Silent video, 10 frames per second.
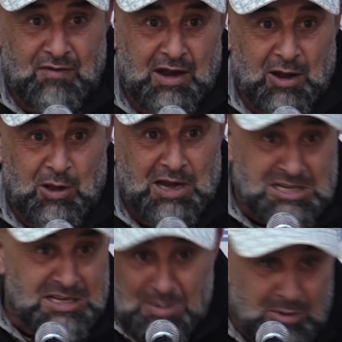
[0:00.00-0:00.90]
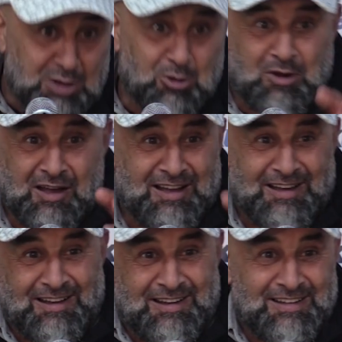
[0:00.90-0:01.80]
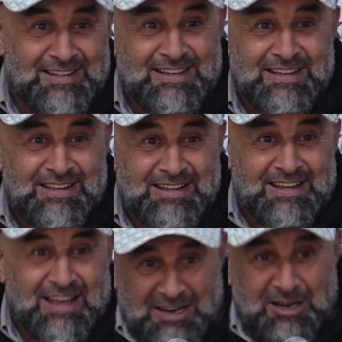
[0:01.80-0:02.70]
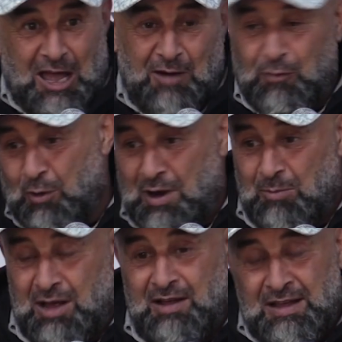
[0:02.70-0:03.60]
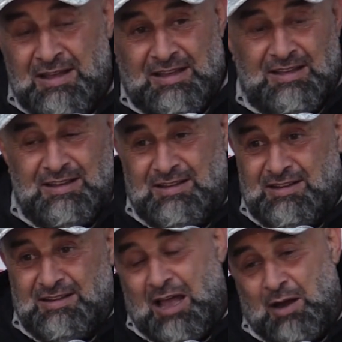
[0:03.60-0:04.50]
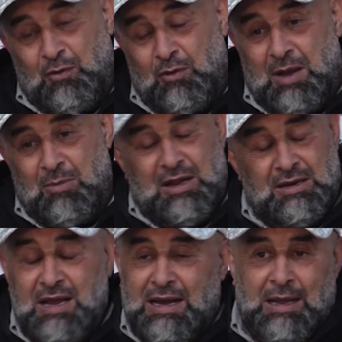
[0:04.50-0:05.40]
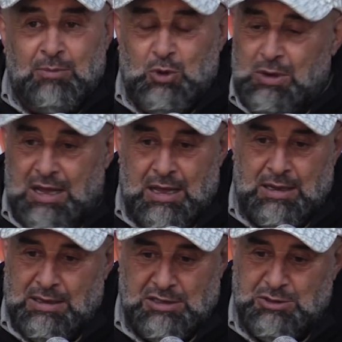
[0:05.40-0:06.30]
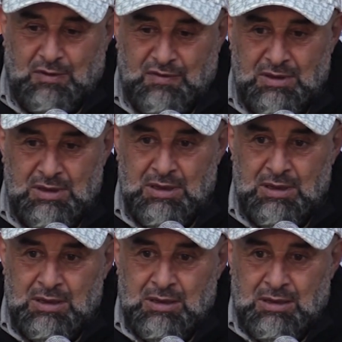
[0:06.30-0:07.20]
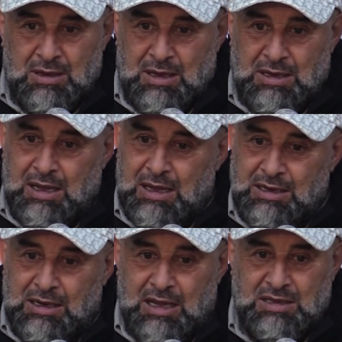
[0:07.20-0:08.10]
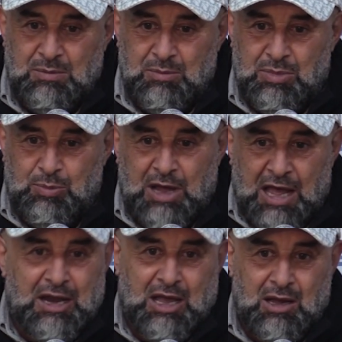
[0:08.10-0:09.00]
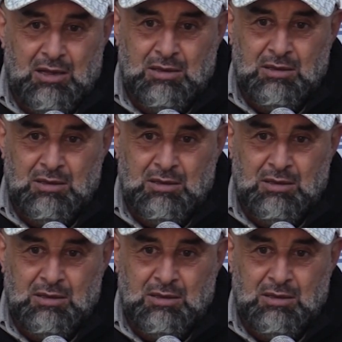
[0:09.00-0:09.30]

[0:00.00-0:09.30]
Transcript: فريق علاش لازم لي دركا يعني نعرف ولا ما آه، نعرف ولا ما الحمد لله انا شوف انا انا نخدم بقناعه